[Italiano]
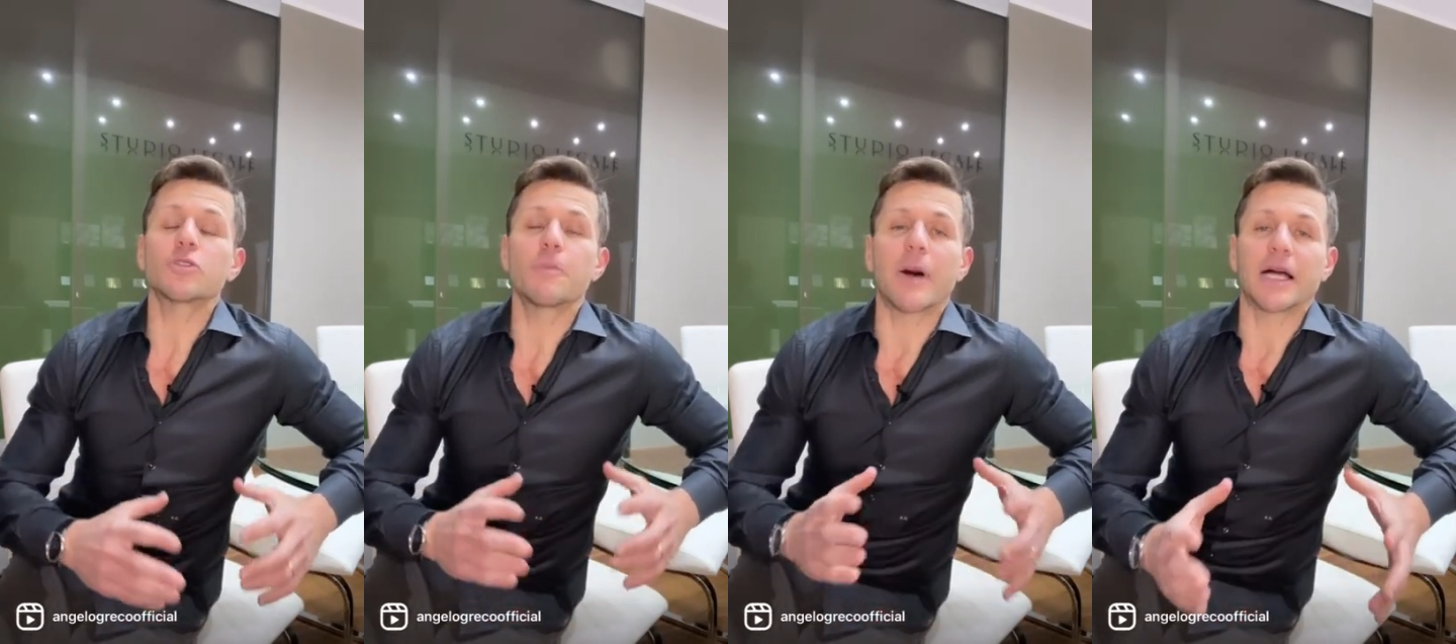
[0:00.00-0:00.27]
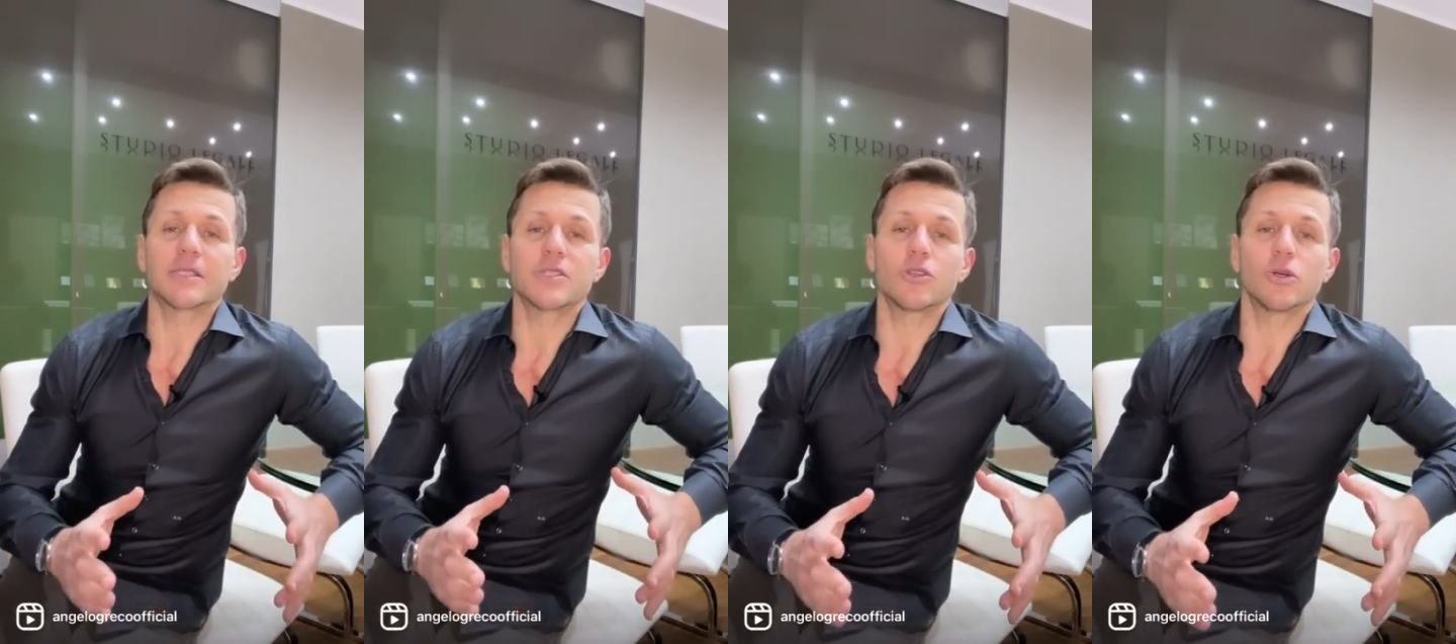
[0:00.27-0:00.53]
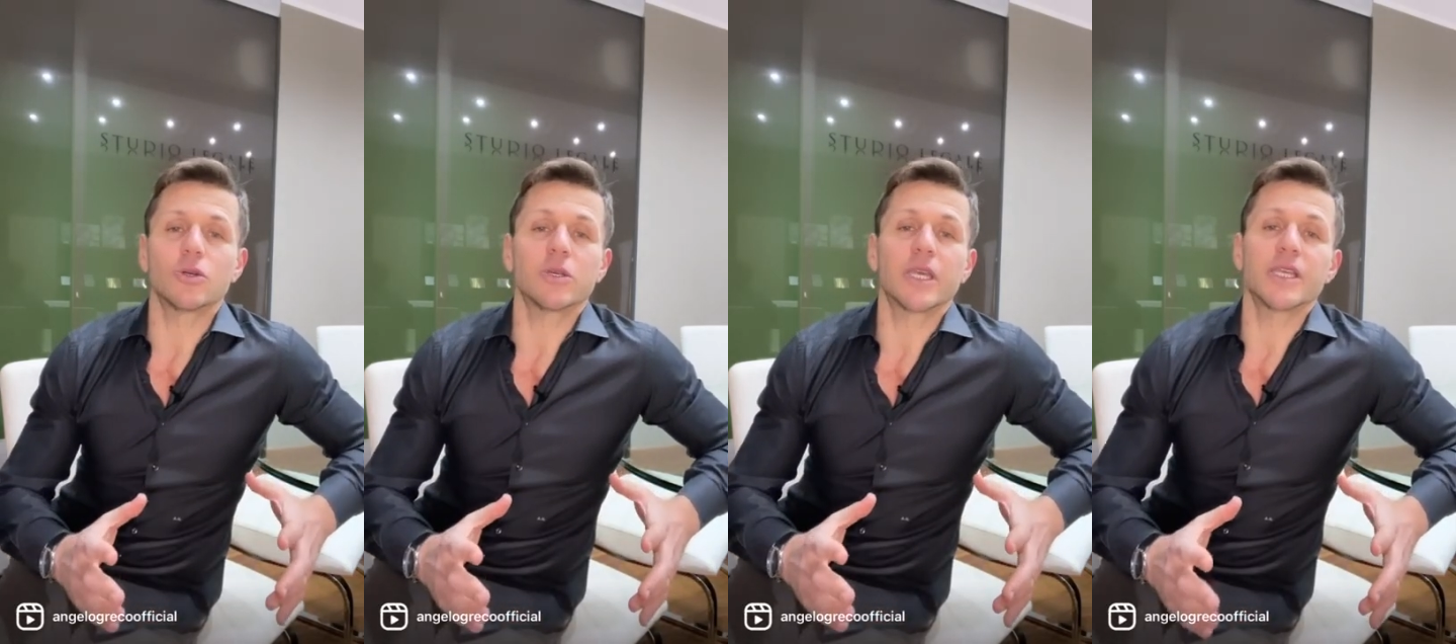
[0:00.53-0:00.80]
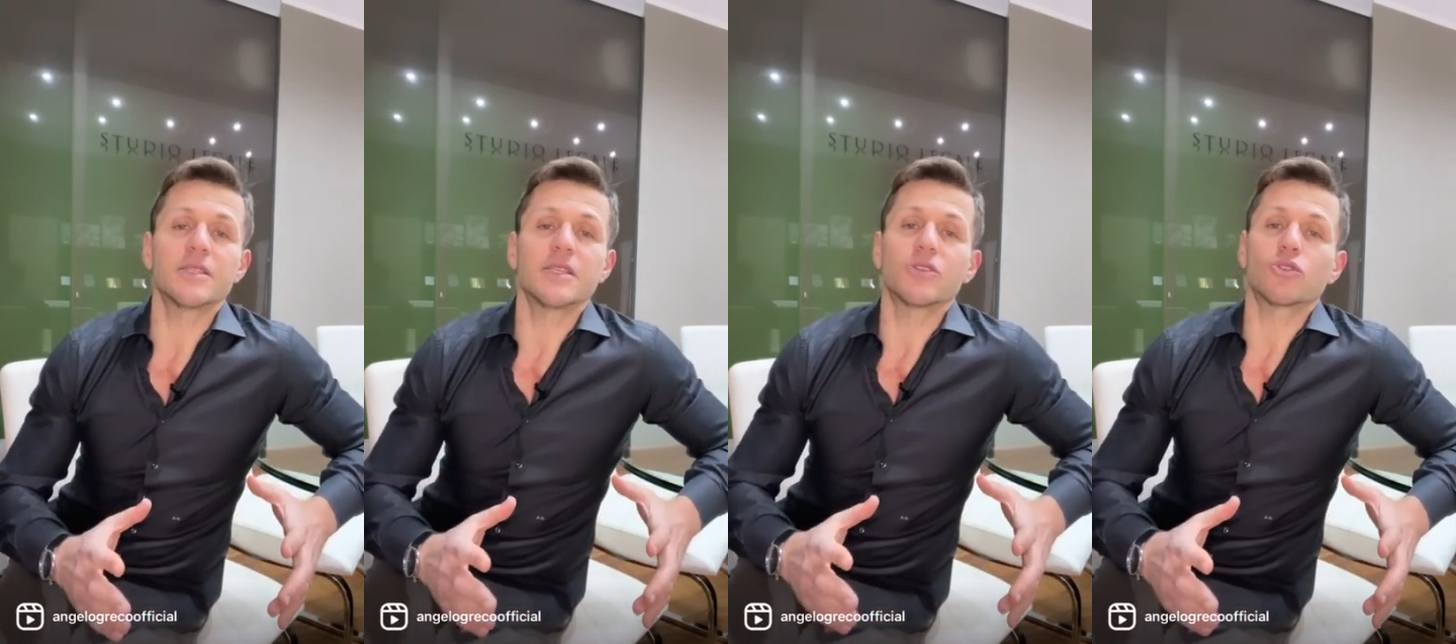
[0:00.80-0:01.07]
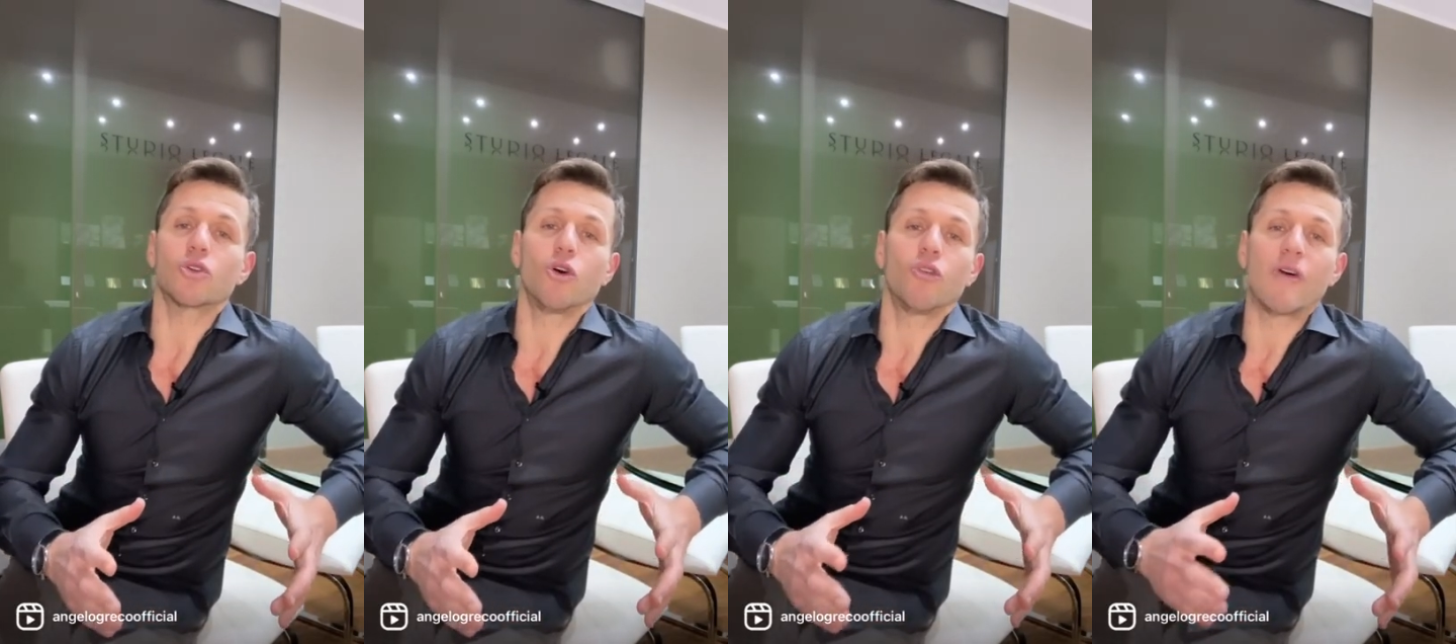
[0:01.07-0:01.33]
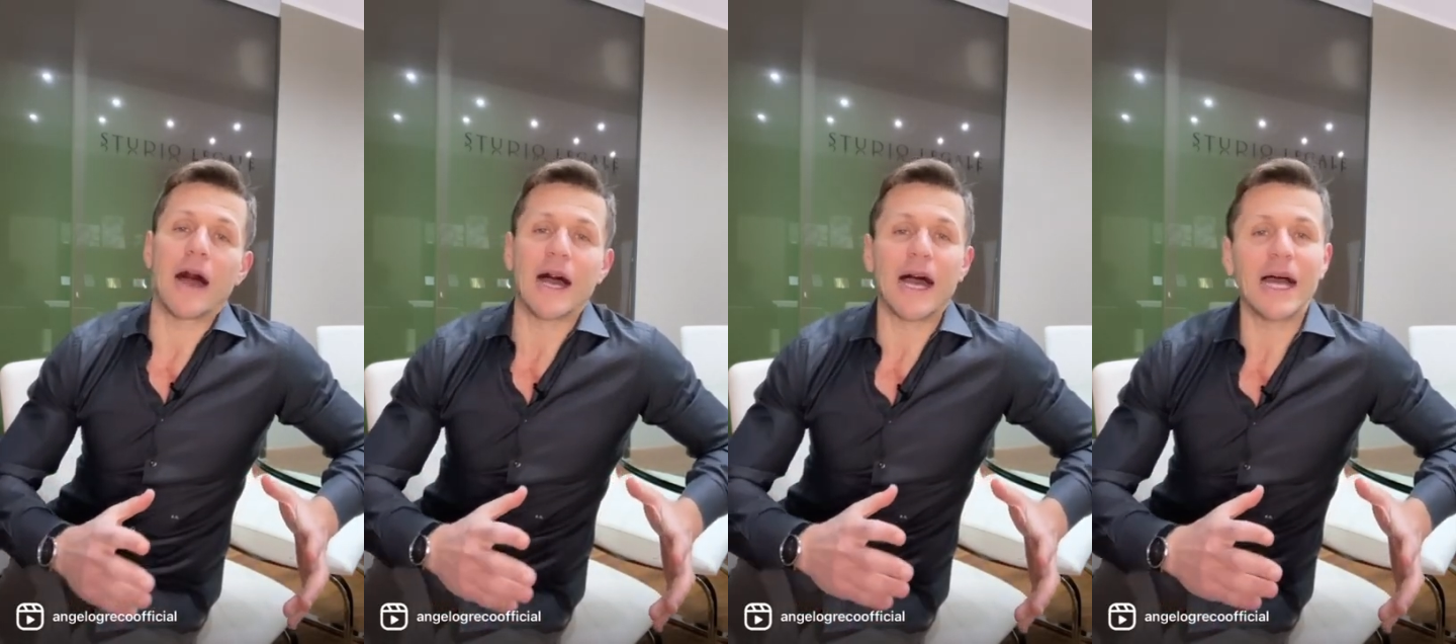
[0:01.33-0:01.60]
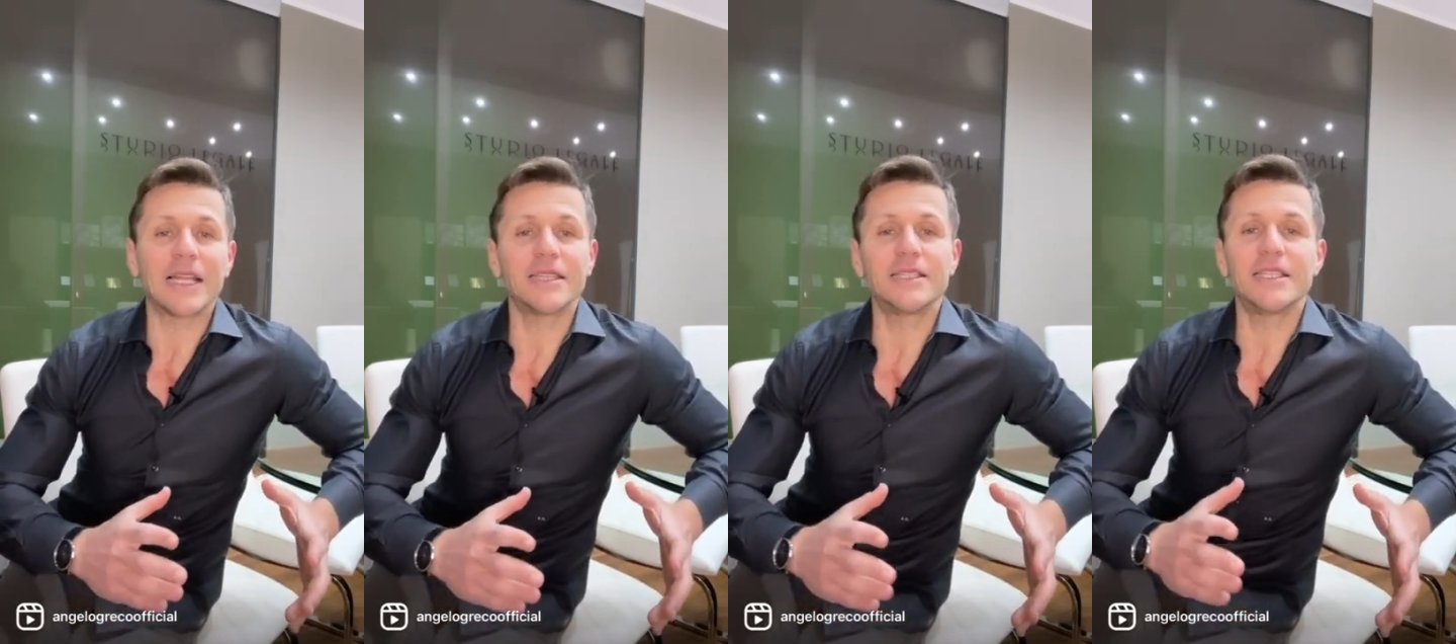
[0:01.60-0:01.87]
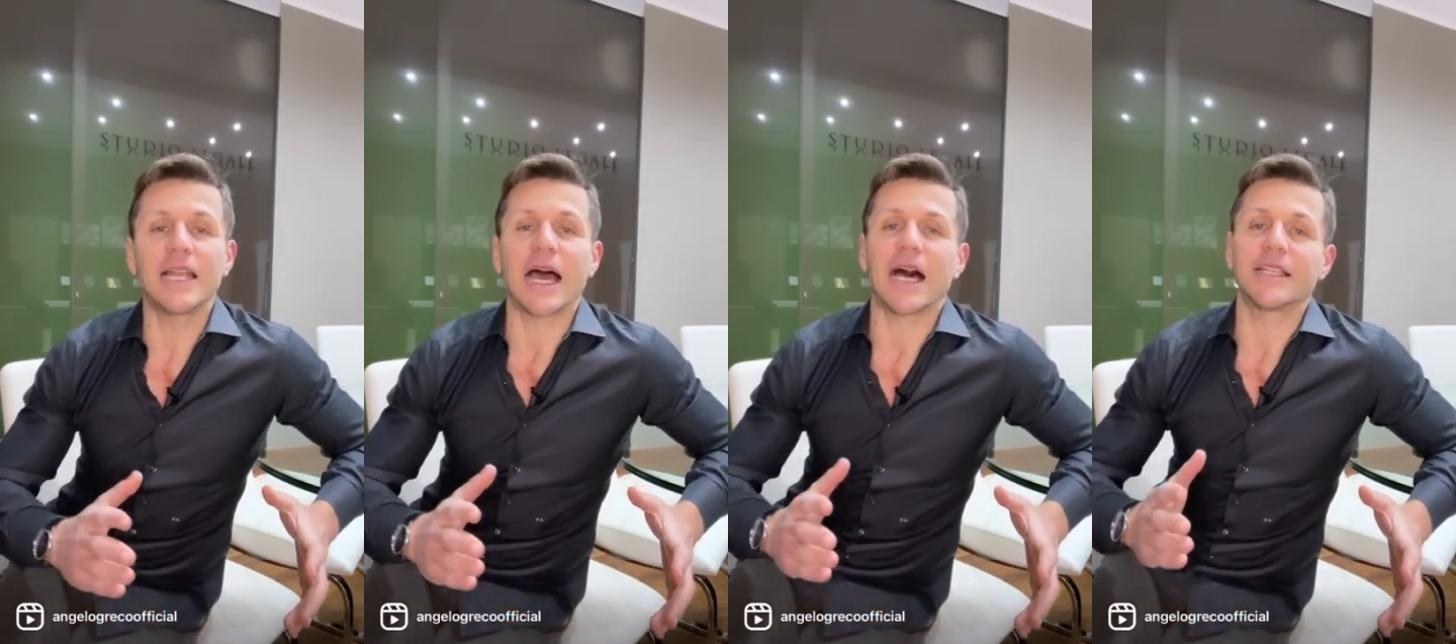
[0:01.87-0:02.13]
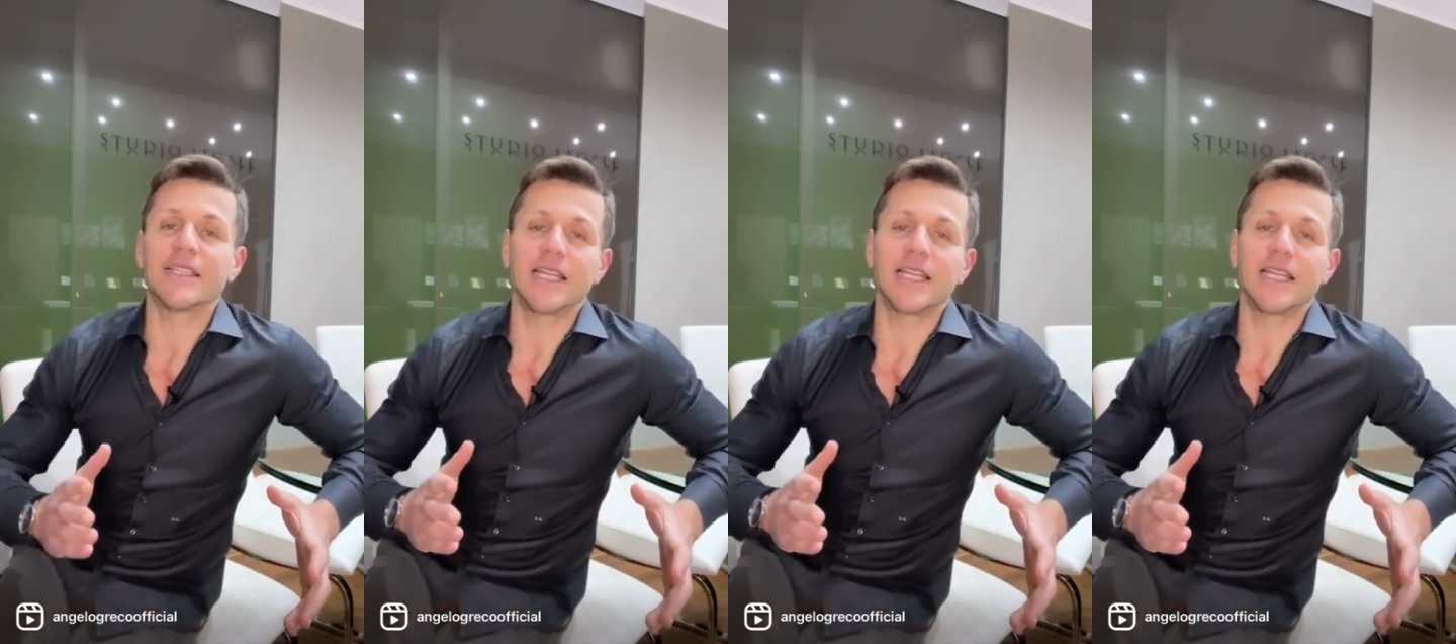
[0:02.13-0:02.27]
spazio che si trova al di là